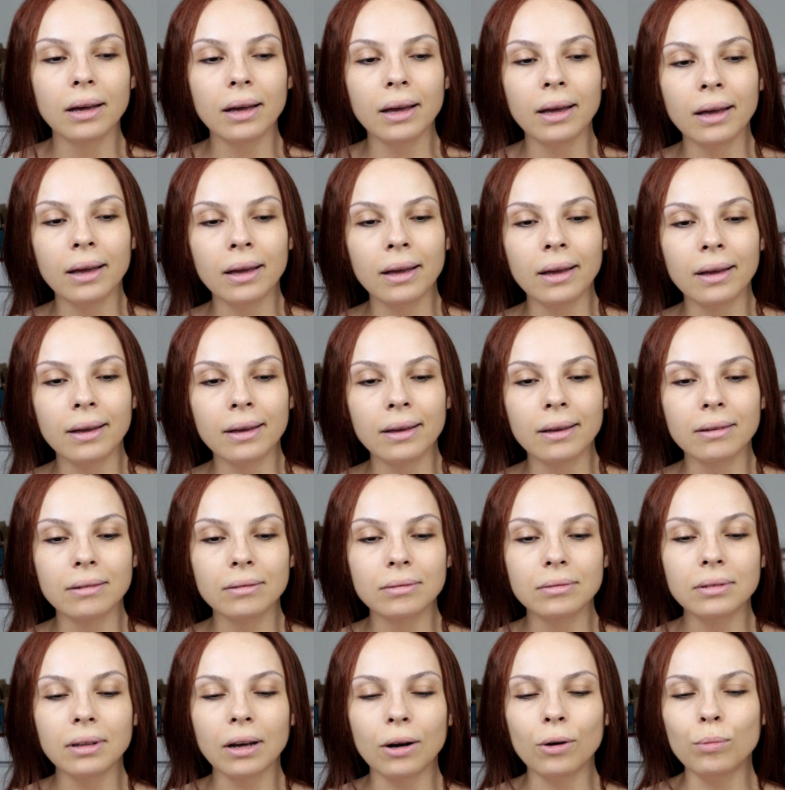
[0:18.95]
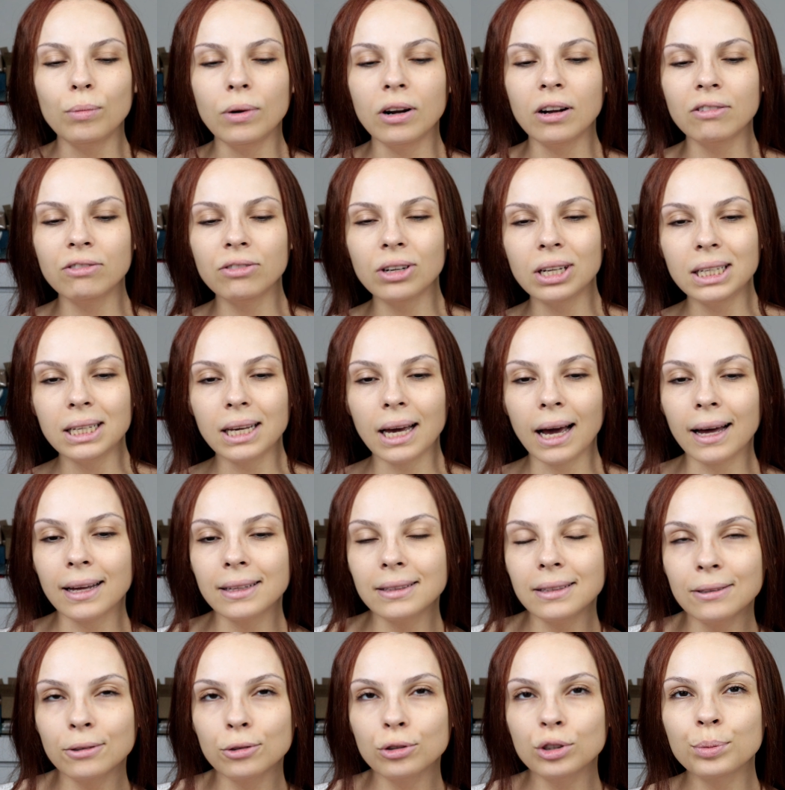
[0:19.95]
é, dar uma
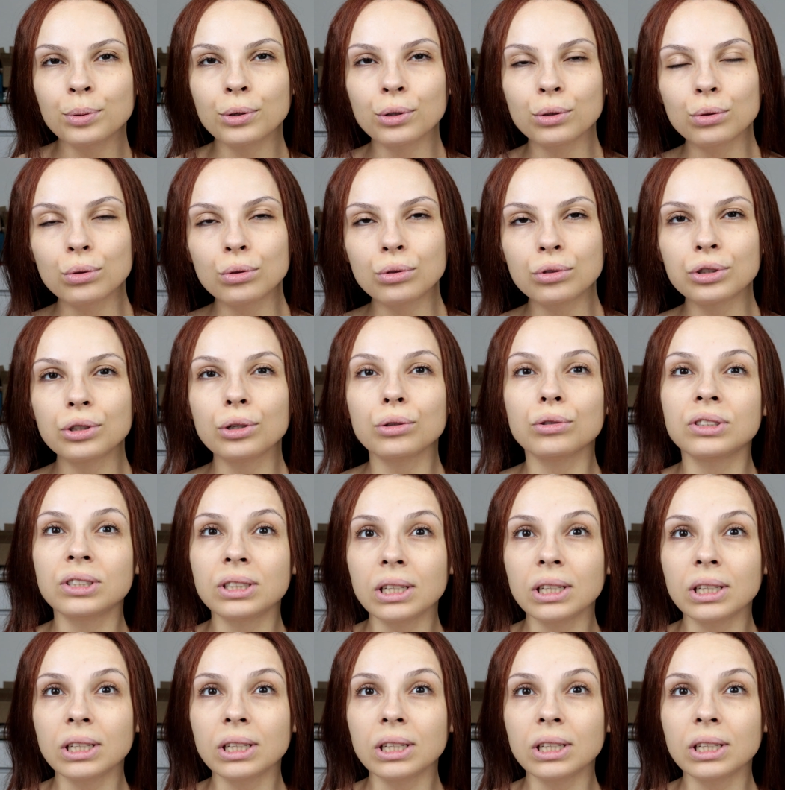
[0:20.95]
variada nos produtos que eu